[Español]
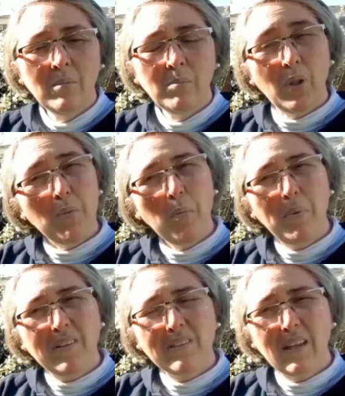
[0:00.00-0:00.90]
Podemos
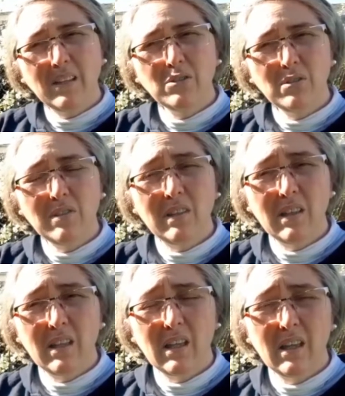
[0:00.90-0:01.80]
pensar entonces
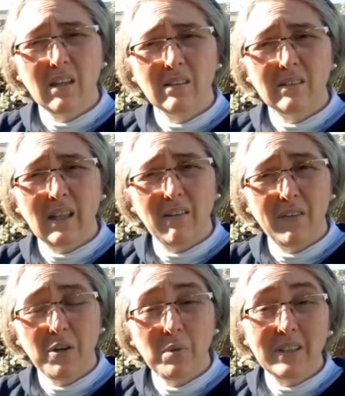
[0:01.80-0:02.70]
que tal
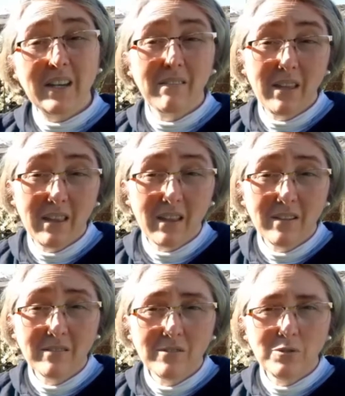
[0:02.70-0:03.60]
vez nuestra vida
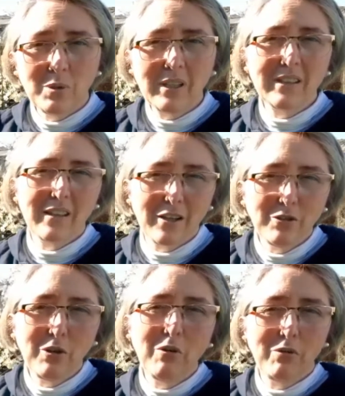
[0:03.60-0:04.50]
no esté
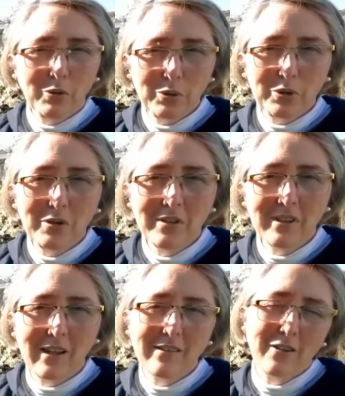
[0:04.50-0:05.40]
dando los frutos
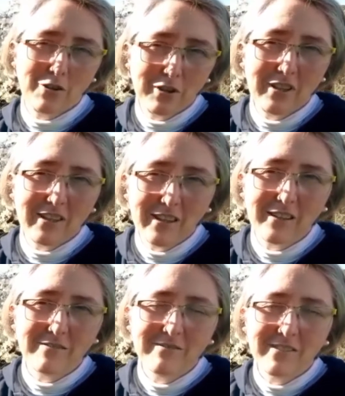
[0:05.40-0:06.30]
que el Señor
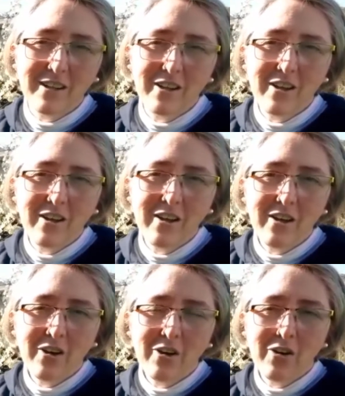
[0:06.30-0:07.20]
quiere
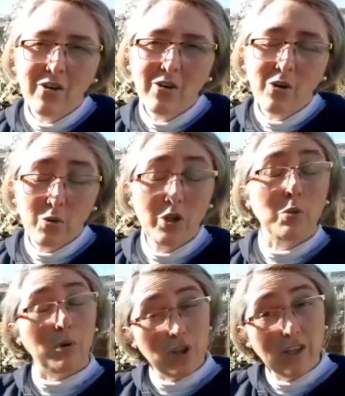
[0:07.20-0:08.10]
o
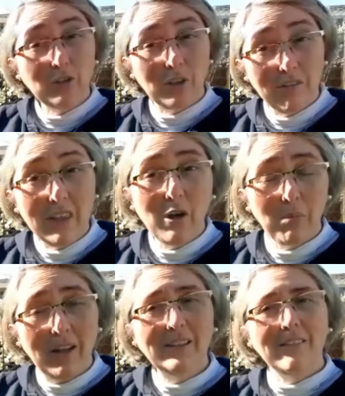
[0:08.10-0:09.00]
nuestro proyecto de vida o
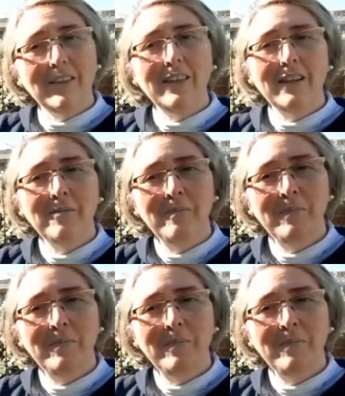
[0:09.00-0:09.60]
plan de vida